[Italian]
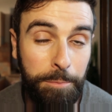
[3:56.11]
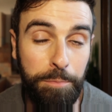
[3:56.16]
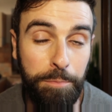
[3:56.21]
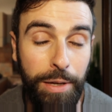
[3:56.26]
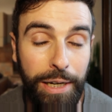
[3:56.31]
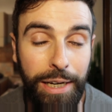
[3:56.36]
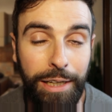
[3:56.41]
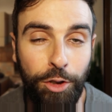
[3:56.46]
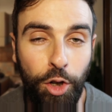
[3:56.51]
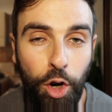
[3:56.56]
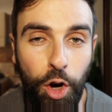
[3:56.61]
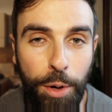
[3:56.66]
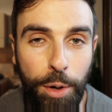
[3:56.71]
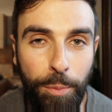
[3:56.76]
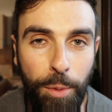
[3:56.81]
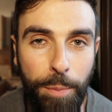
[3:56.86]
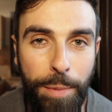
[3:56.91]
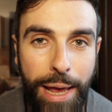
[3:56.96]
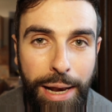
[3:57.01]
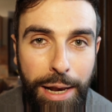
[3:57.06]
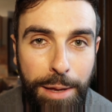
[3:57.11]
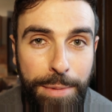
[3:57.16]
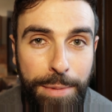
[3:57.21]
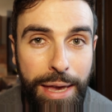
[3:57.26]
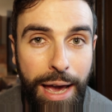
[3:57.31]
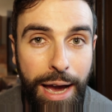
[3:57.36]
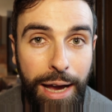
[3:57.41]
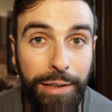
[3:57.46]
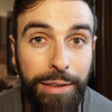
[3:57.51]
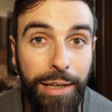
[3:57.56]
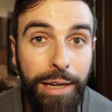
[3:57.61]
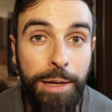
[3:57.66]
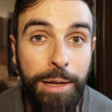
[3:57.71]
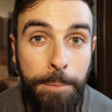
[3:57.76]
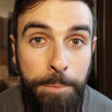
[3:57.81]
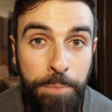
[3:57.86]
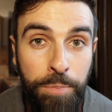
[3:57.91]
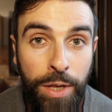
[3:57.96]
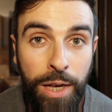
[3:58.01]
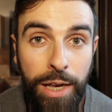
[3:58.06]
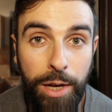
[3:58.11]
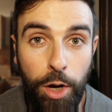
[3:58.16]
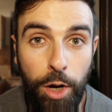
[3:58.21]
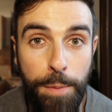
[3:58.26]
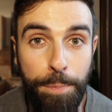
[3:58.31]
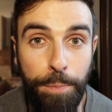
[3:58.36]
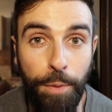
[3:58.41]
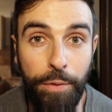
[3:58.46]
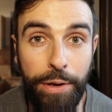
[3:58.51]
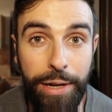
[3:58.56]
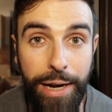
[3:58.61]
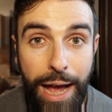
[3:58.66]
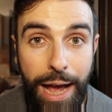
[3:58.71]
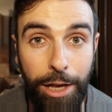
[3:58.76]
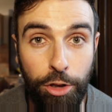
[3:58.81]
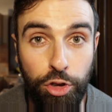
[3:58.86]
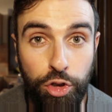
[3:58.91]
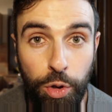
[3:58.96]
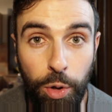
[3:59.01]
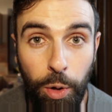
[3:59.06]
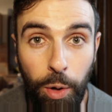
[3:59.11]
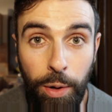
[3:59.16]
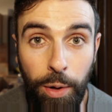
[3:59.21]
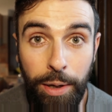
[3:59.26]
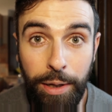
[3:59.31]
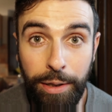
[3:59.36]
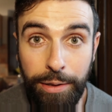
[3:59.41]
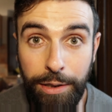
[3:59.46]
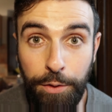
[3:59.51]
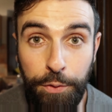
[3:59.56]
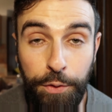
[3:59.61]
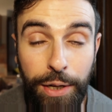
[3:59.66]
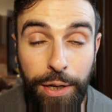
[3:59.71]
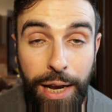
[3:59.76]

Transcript: me ne dormo, bella beata. Il poveraccio di